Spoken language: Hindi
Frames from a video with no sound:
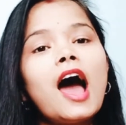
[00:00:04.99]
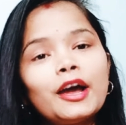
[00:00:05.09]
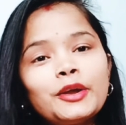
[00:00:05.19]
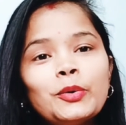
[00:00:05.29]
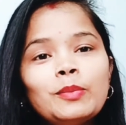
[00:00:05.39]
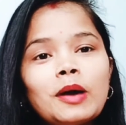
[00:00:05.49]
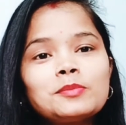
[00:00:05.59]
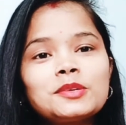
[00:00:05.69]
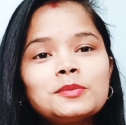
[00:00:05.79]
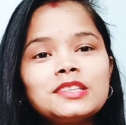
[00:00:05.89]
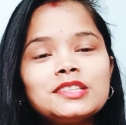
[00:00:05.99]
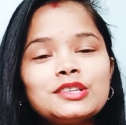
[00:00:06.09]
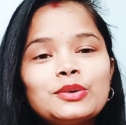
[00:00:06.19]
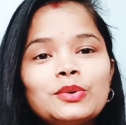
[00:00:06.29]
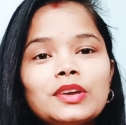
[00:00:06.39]
आई होप आप सब
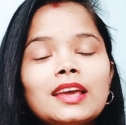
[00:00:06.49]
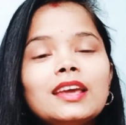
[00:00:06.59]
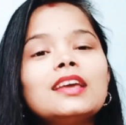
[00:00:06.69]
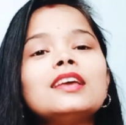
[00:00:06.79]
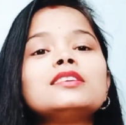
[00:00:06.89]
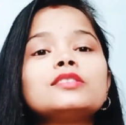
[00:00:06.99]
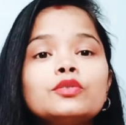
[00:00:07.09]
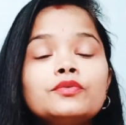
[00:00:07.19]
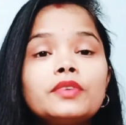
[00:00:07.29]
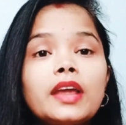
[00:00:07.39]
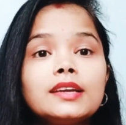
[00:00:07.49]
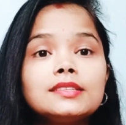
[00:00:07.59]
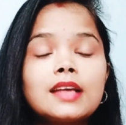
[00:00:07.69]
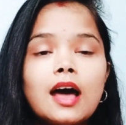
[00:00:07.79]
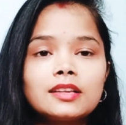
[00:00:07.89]
अच्छे होंगे सो so फ्रेंड्स